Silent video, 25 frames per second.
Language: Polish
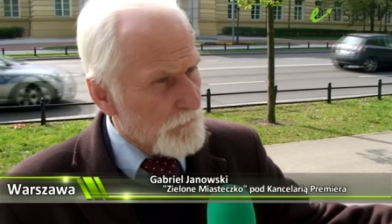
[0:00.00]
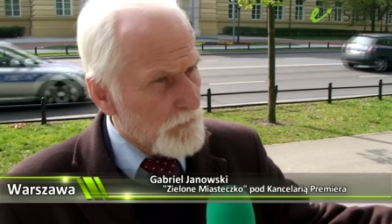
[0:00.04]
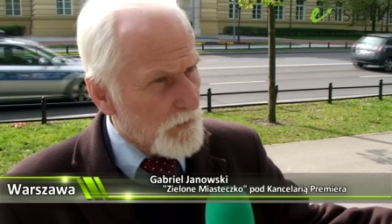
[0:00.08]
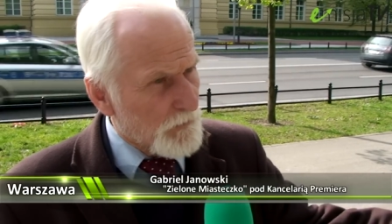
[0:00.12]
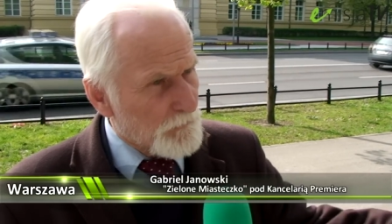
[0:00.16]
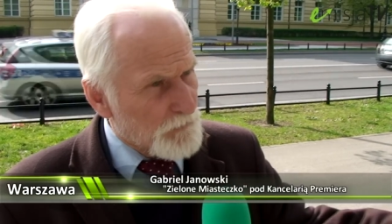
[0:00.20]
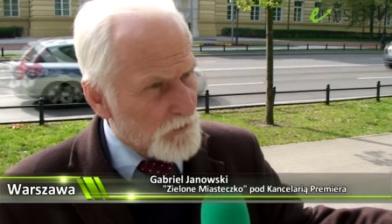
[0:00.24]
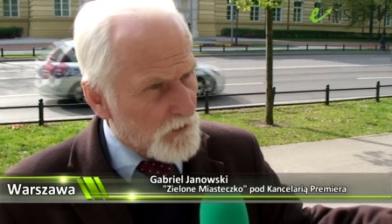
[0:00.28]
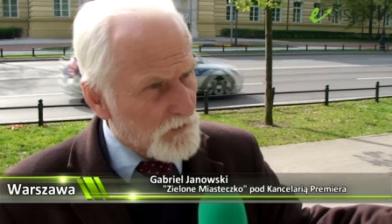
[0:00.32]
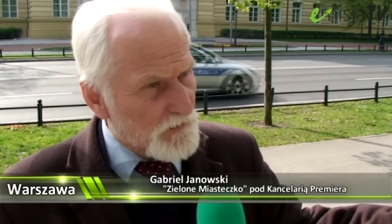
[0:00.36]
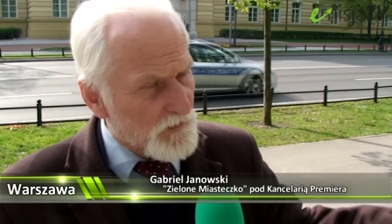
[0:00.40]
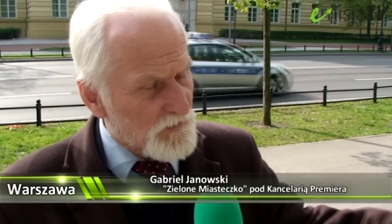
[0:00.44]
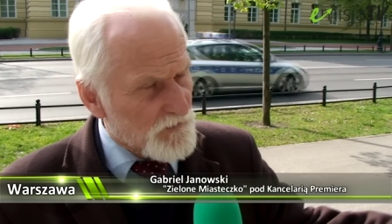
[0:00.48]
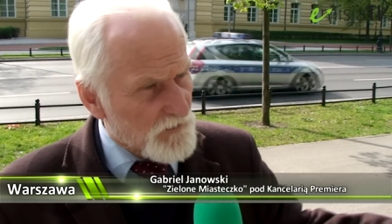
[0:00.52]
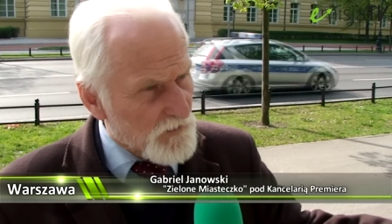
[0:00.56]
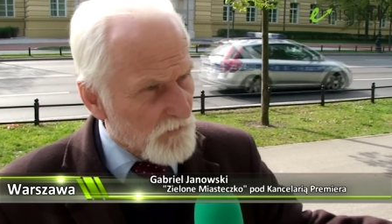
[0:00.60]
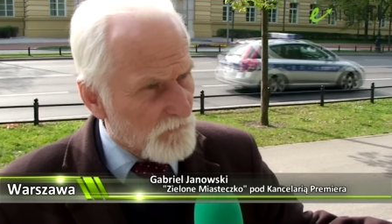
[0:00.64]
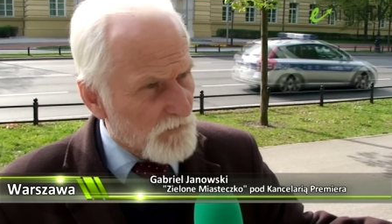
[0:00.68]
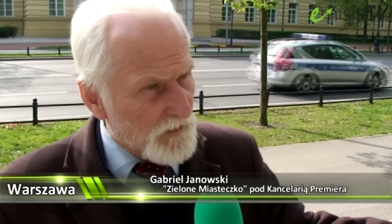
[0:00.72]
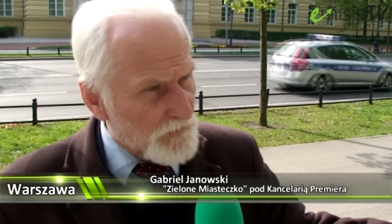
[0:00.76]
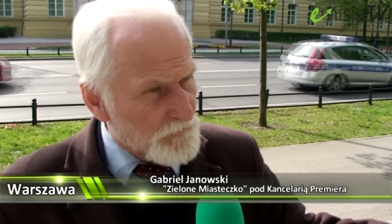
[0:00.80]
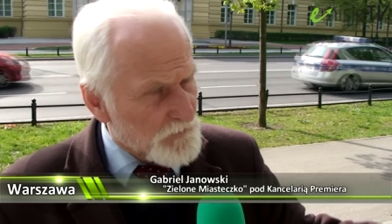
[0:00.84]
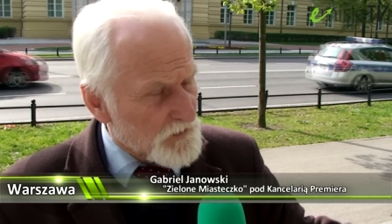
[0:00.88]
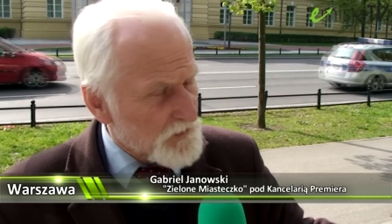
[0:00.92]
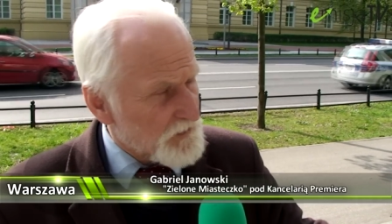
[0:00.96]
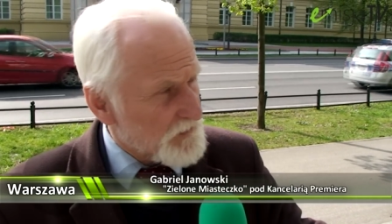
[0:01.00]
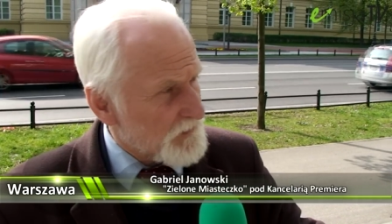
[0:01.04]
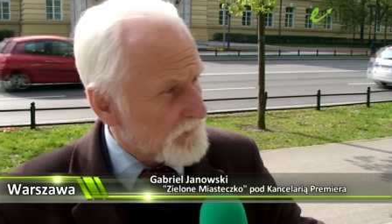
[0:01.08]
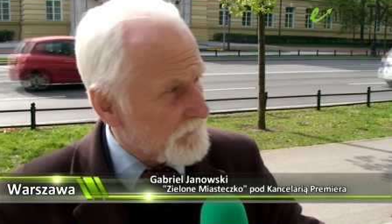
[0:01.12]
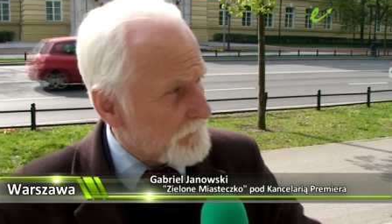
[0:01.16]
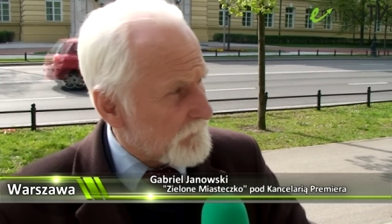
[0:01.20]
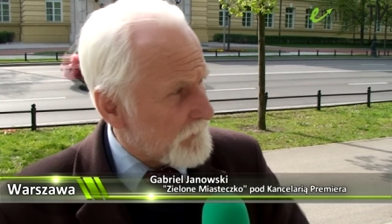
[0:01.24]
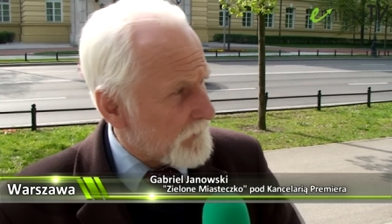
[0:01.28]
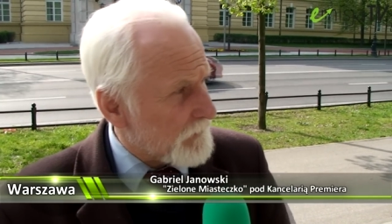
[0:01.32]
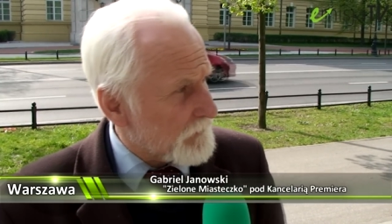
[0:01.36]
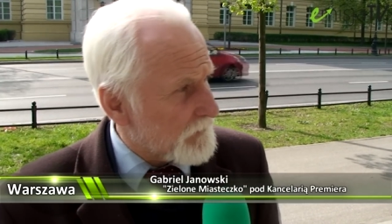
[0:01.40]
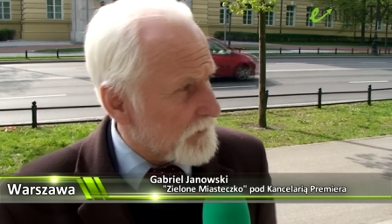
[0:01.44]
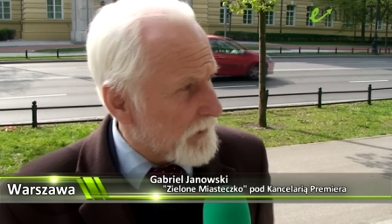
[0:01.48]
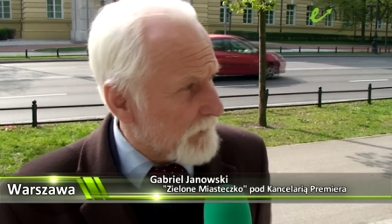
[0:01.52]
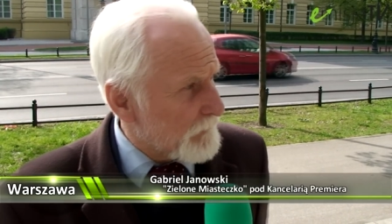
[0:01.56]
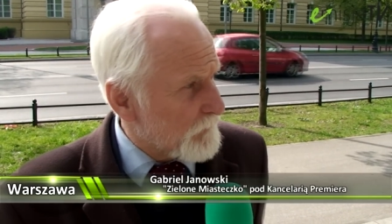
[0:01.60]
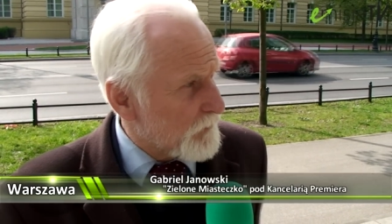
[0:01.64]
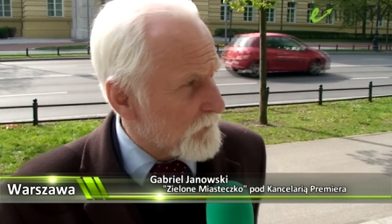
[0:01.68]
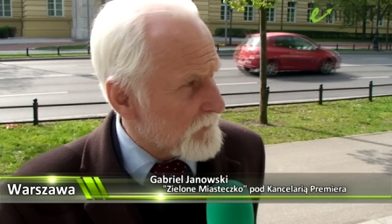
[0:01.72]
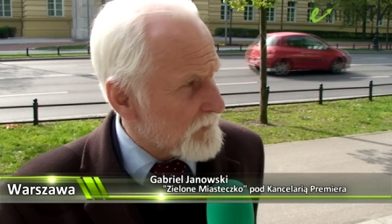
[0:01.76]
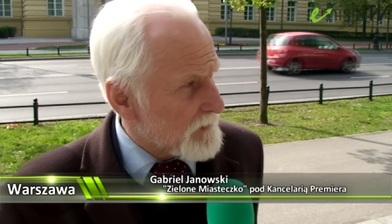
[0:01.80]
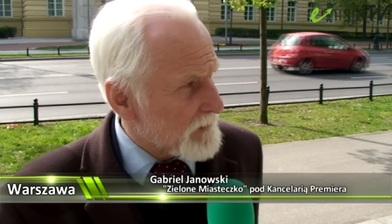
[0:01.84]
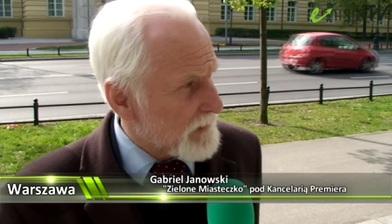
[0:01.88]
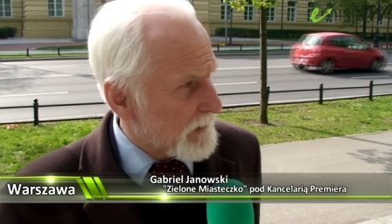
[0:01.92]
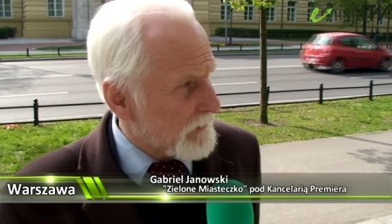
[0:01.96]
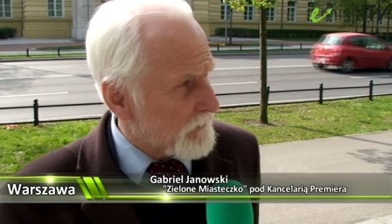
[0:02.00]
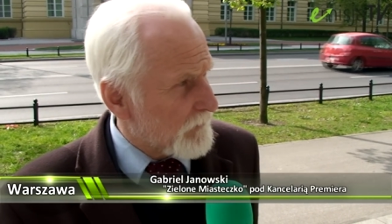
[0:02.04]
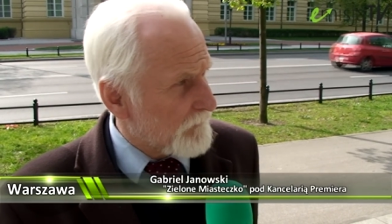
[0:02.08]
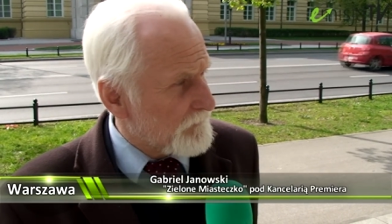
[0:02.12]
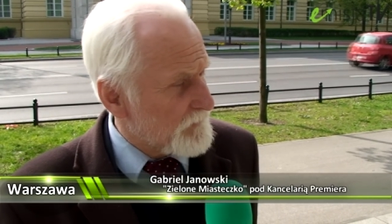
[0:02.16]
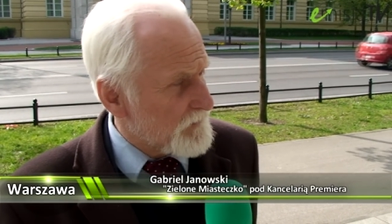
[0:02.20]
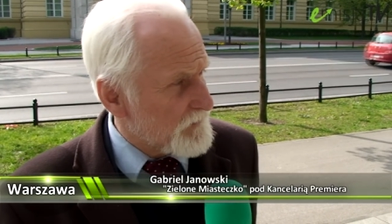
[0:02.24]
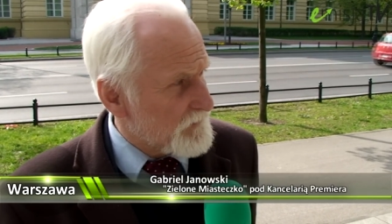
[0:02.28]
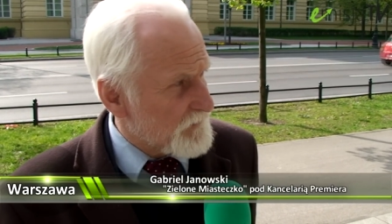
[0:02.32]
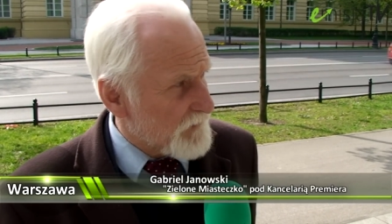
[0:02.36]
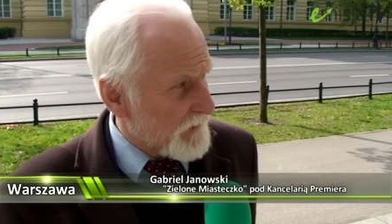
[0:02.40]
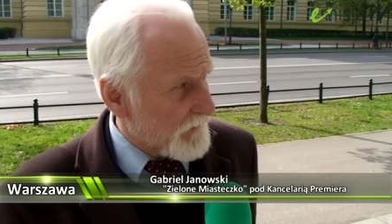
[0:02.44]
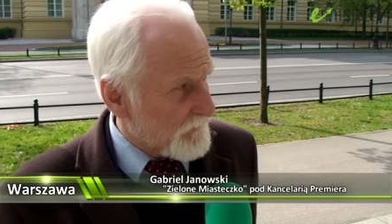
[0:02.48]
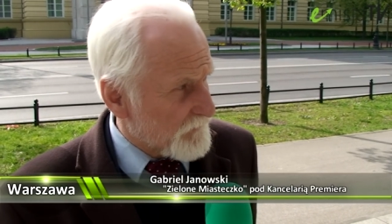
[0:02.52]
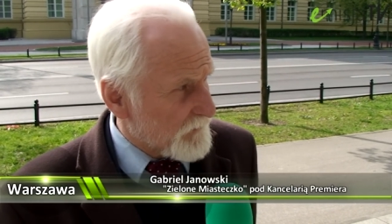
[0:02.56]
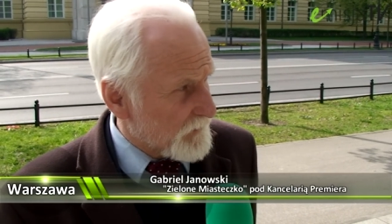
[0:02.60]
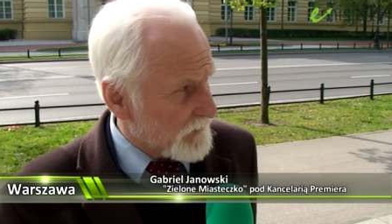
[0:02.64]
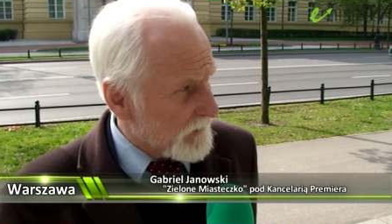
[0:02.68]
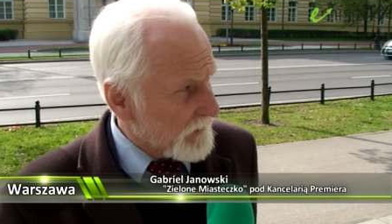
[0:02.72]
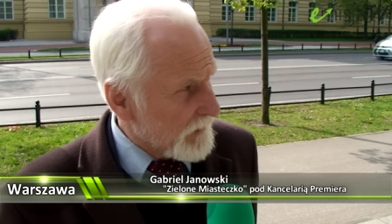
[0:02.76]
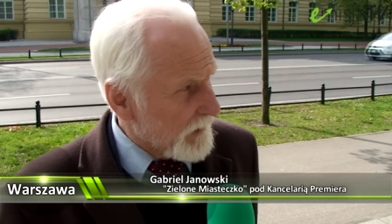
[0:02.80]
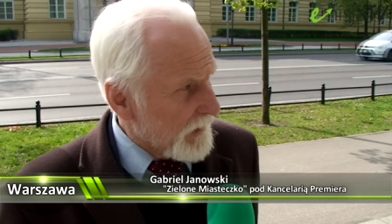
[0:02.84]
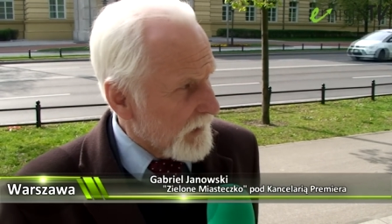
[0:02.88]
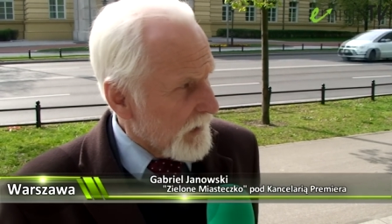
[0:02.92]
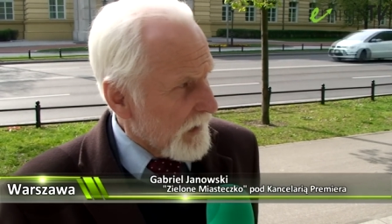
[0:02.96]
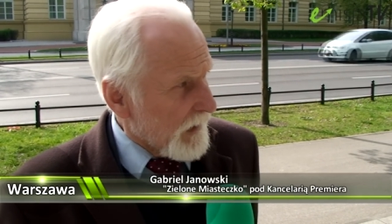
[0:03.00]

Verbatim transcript: by protestować przeciwko temu stanowi rzeczy